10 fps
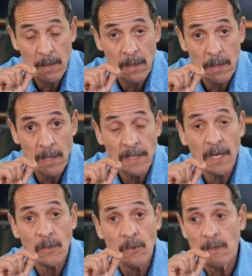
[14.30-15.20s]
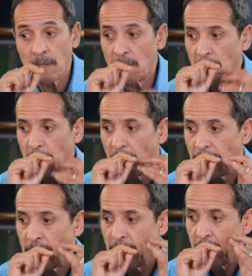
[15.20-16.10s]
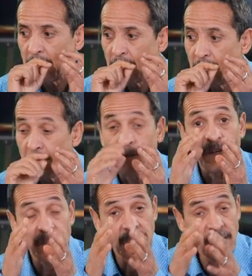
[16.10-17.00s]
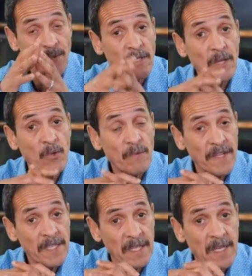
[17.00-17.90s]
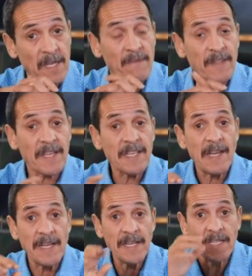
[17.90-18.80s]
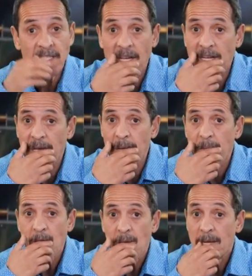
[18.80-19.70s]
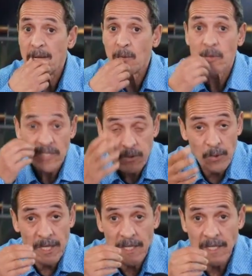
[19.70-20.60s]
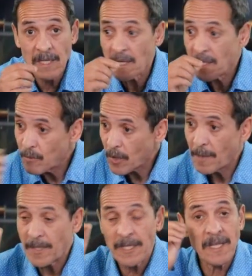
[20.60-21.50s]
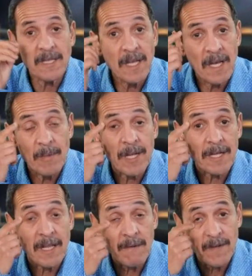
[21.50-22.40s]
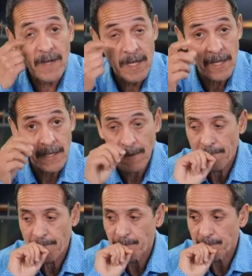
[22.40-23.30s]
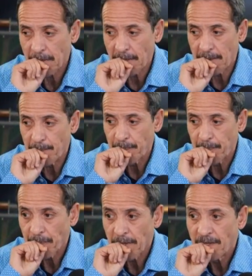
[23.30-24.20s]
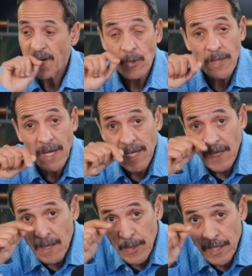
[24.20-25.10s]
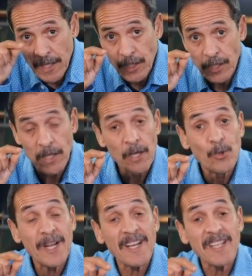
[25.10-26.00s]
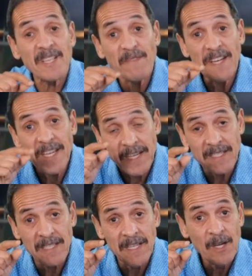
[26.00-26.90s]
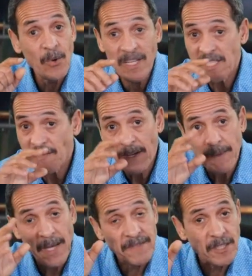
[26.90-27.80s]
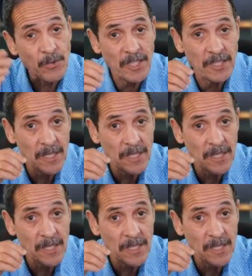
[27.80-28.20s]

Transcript: انه آه، يعني آه، كنعرفوا ان الكونفدراليه الافريقيه عينات حكم اللي هو سوداني للمقابله ديال الذهاب اللي غتلعب في القاهره طيب فهناك رواج هناك صفحات واحد الصفحه ما عرفتهاش واش ديال